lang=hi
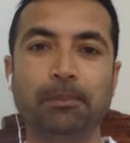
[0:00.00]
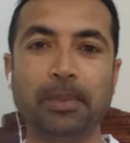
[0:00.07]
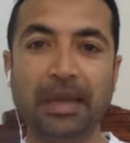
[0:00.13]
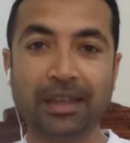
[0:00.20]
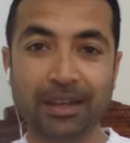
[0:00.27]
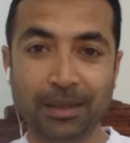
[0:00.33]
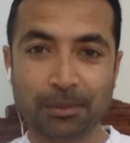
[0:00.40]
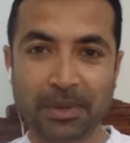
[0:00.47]

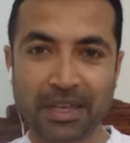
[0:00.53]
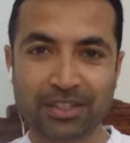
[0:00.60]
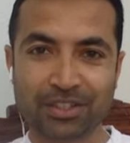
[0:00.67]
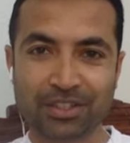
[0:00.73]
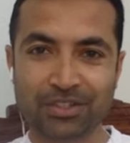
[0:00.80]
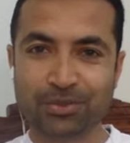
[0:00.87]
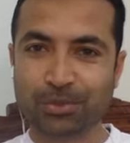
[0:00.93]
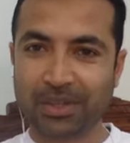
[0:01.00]
पहले बैच
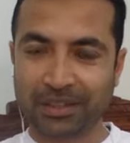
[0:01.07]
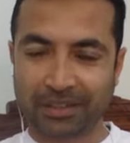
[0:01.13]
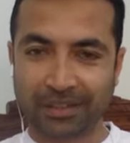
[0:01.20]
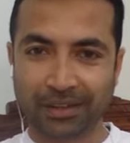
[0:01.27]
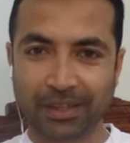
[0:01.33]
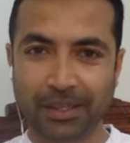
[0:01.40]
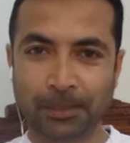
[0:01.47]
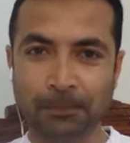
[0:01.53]
के स्टूडेंट
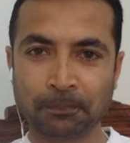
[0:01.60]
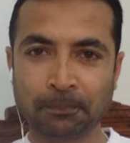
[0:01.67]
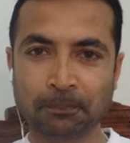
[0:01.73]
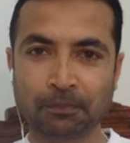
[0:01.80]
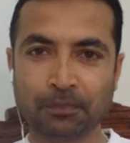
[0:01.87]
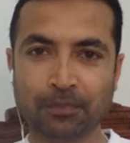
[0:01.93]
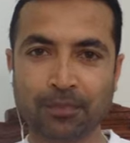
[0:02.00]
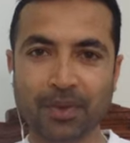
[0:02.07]
कहलाए
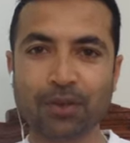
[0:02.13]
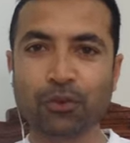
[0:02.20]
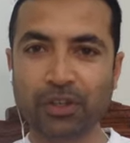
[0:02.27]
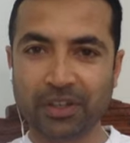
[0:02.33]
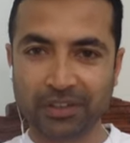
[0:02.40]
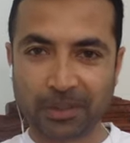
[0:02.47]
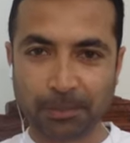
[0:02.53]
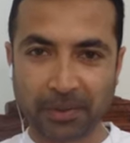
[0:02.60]
वी
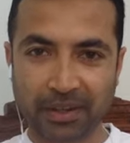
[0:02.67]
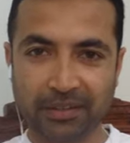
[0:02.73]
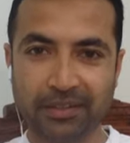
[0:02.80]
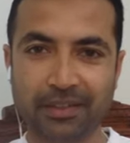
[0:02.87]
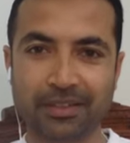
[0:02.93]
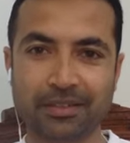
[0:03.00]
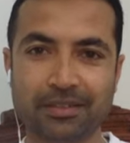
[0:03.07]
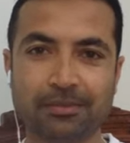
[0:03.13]
आर द
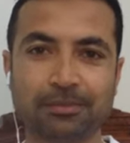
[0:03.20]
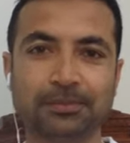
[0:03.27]
पाइनियर्स